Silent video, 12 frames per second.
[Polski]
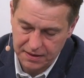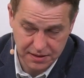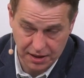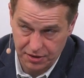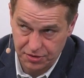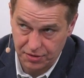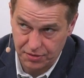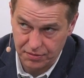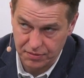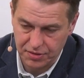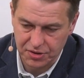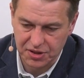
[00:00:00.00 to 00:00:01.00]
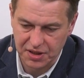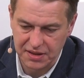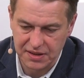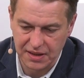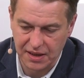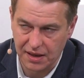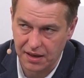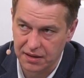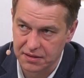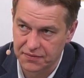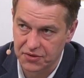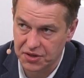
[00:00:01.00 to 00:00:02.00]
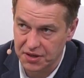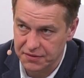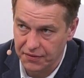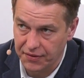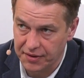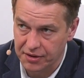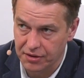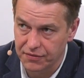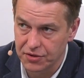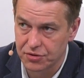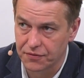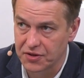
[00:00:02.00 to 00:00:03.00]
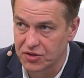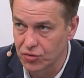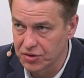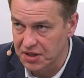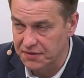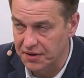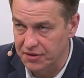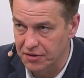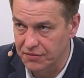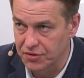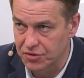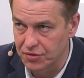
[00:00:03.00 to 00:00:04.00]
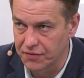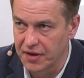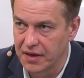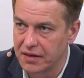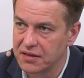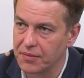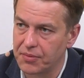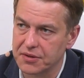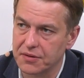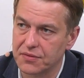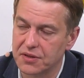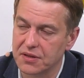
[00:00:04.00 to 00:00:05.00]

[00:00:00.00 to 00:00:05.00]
i straszą, że za zwycięstwo Frankowiczów i sukces Frankowiczów zapłacą